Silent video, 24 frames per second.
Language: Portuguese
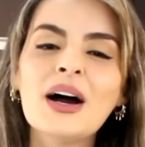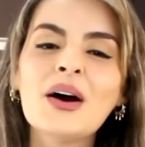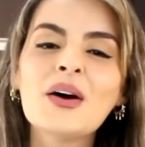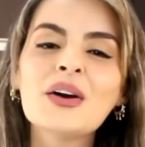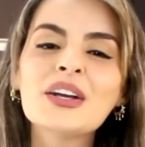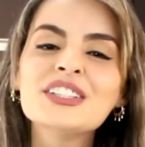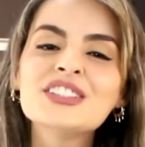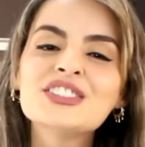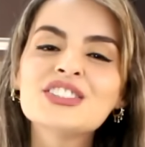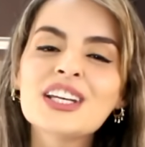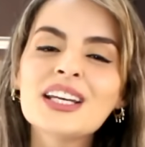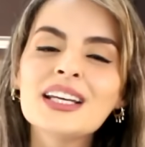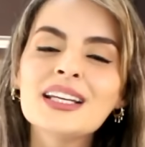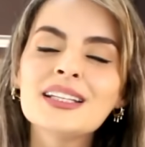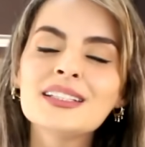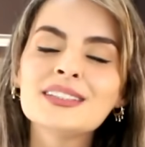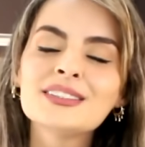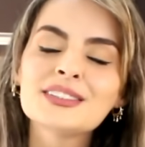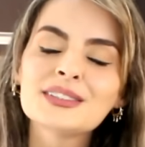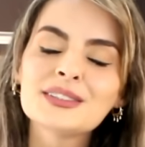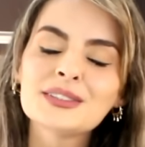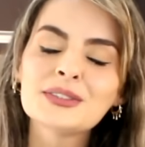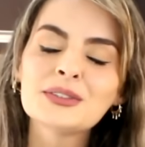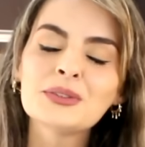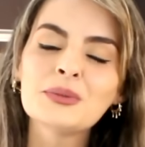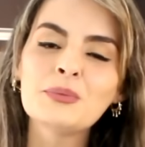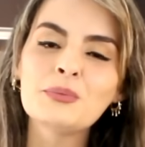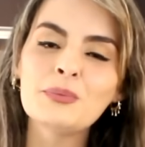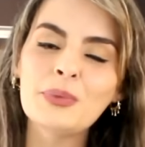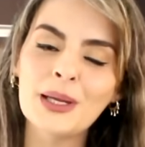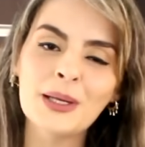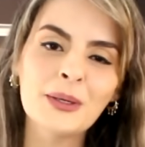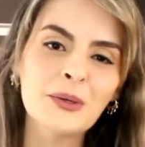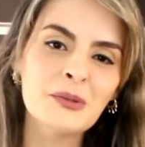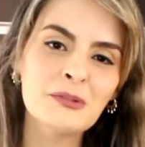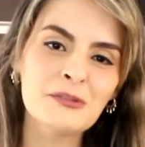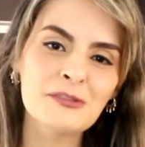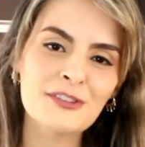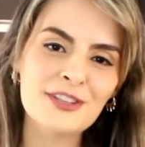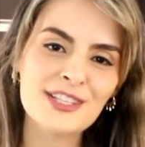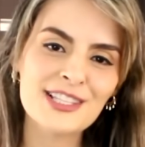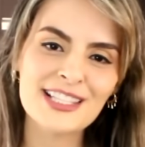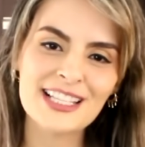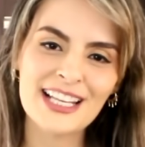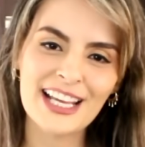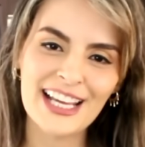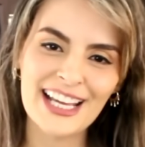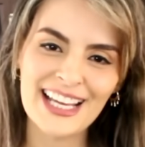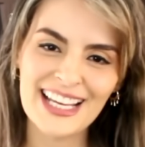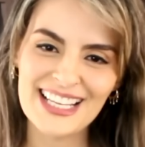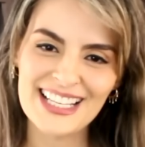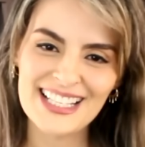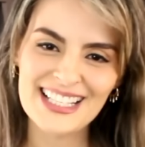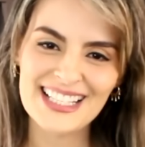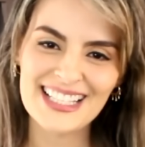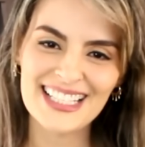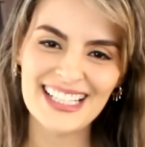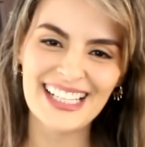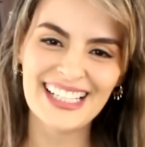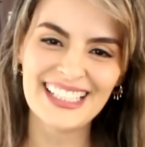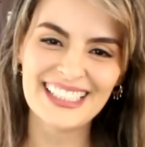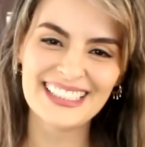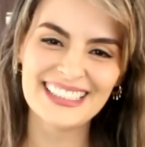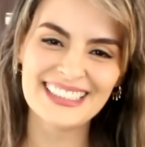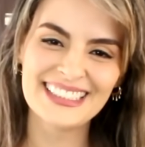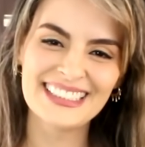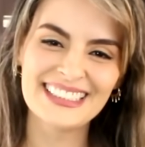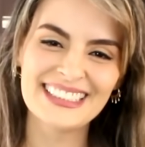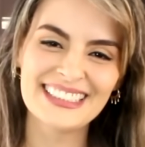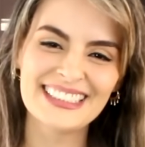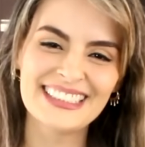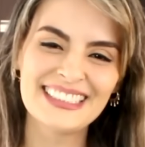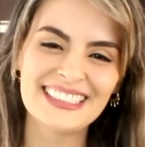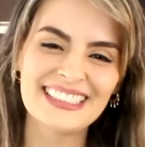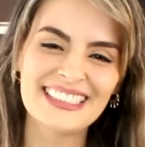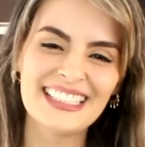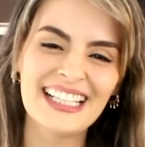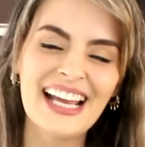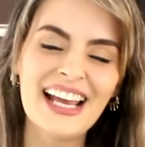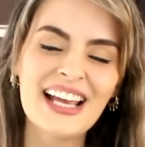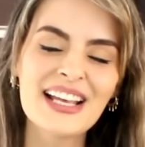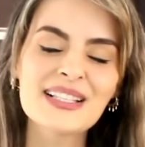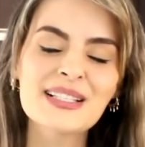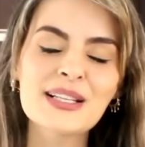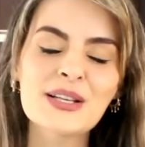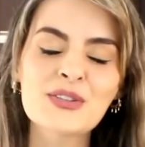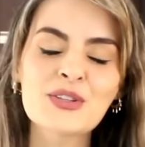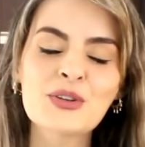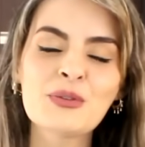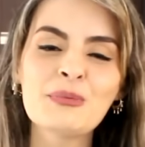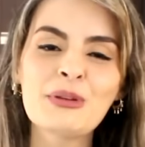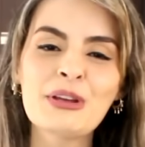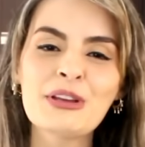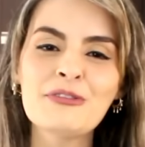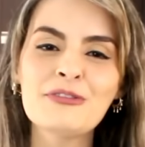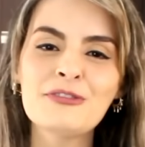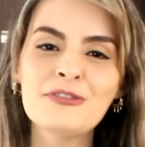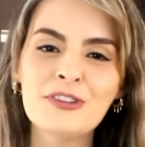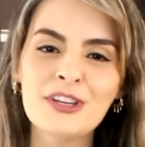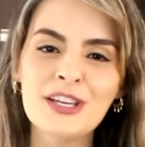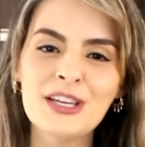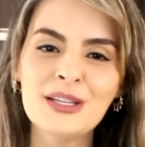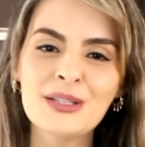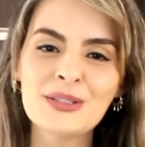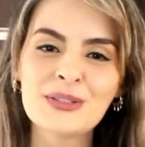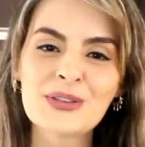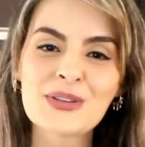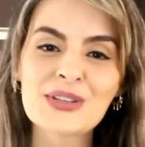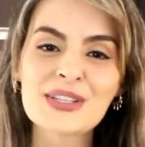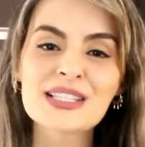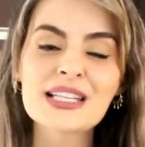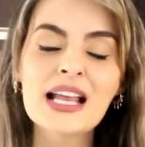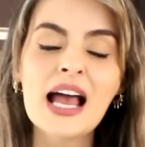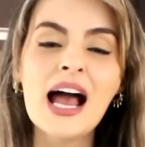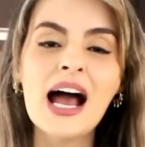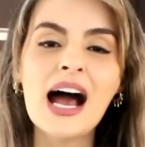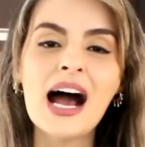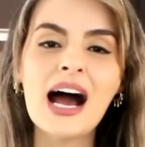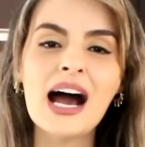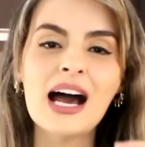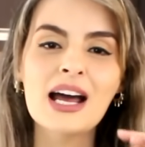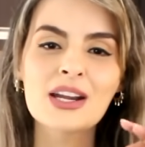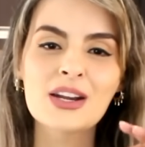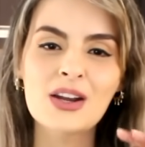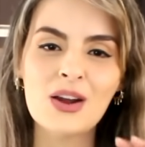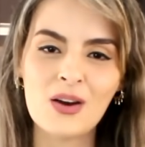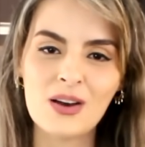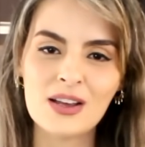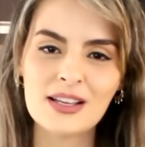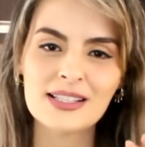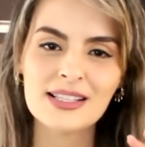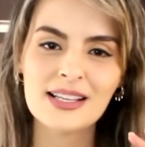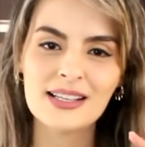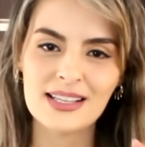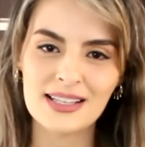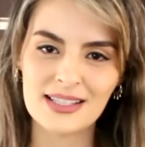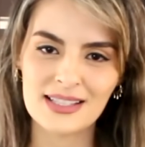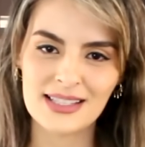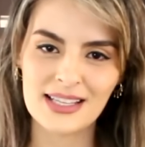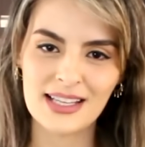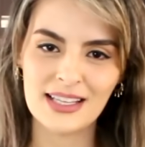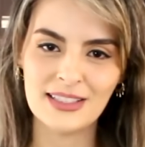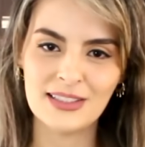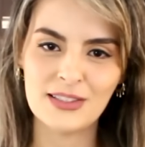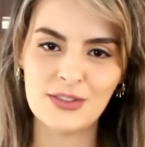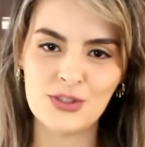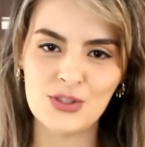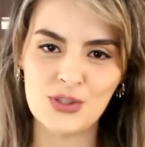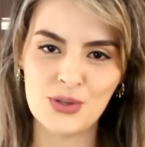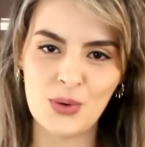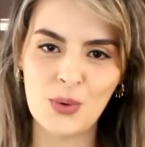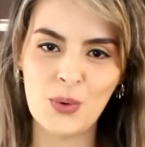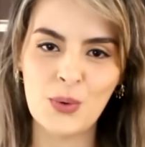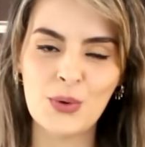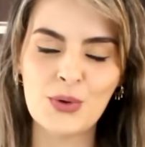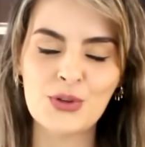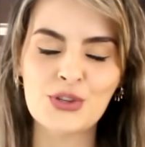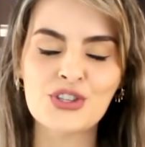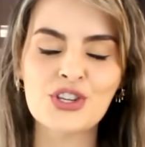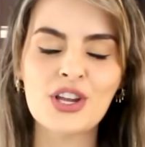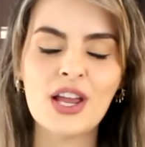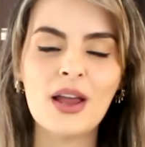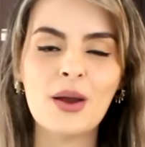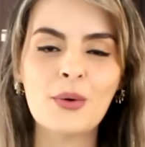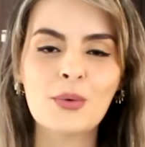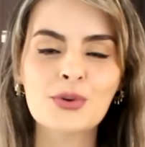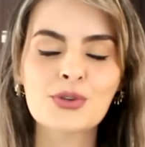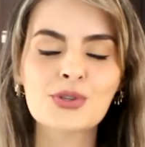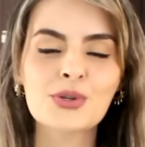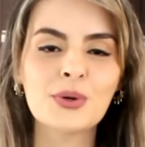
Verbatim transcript: Oi, gente, tudo bem com vocês? E aí, pessoal, tudo bem? Sejam bem-vindos. A nossa receita de hoje é um